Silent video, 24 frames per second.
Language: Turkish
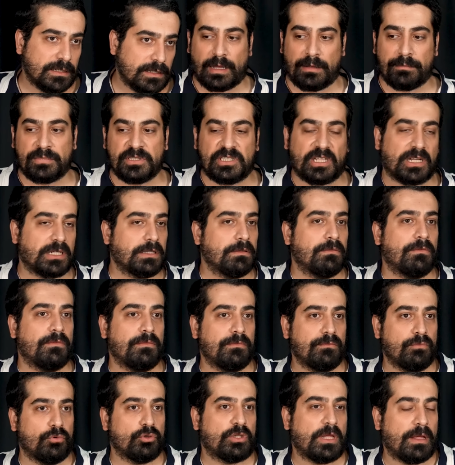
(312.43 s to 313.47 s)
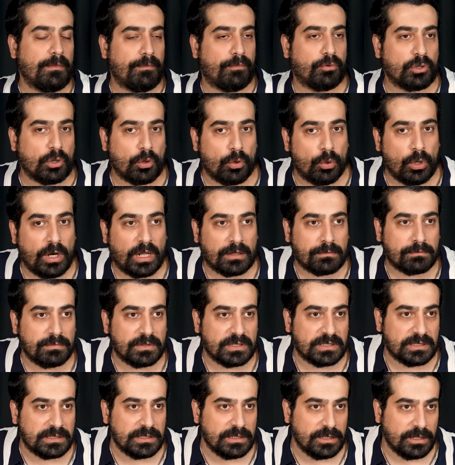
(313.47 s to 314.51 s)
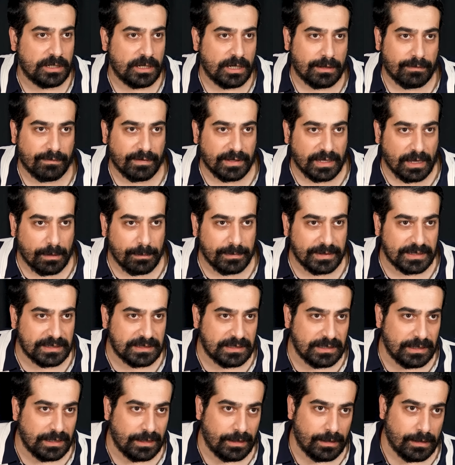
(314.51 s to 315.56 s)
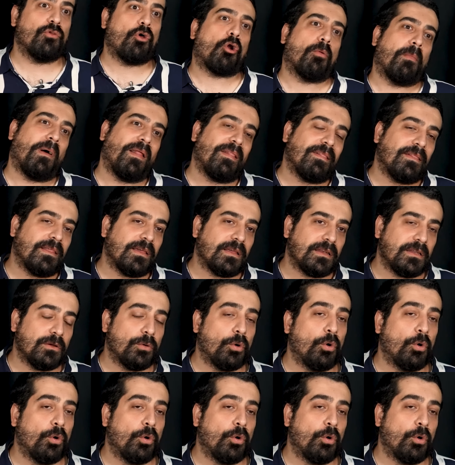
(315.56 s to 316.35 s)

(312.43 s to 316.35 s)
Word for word: Yani bir takımın bu tempoda gol atması ve yemesi normal değil.